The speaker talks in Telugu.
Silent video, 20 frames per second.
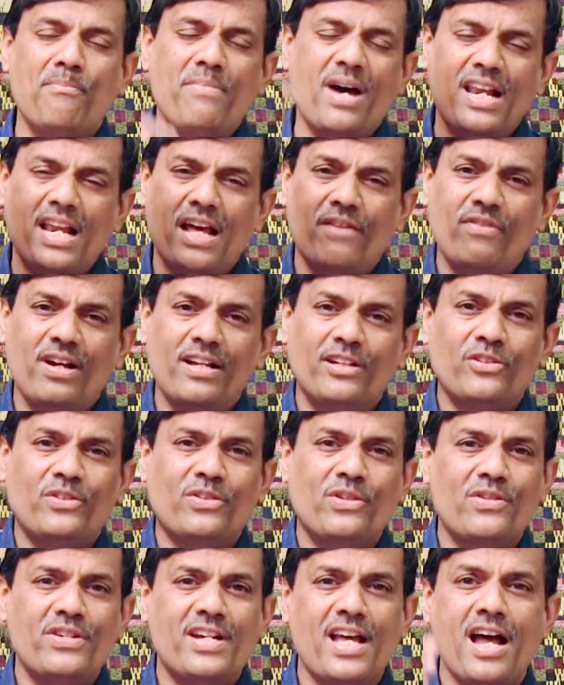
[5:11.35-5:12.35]

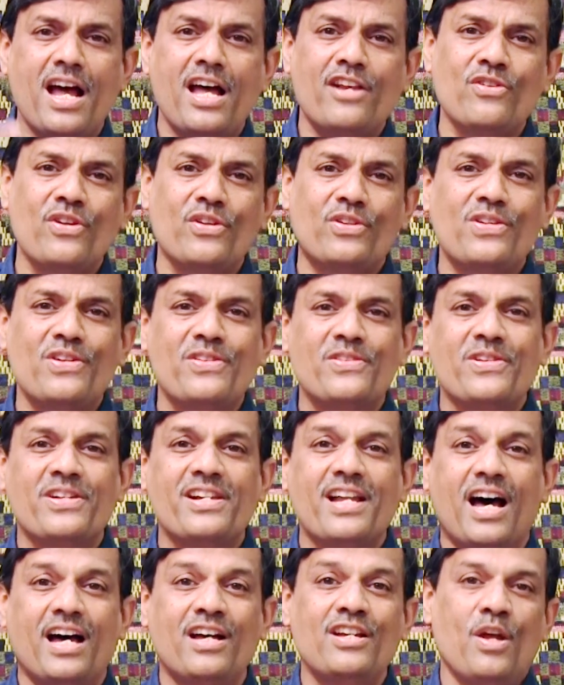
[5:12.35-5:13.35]

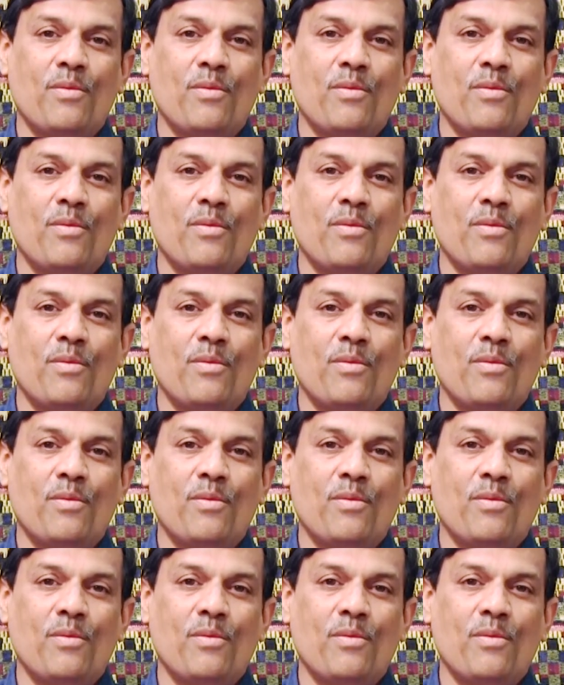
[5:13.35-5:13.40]
బలవంతుడానుకున్న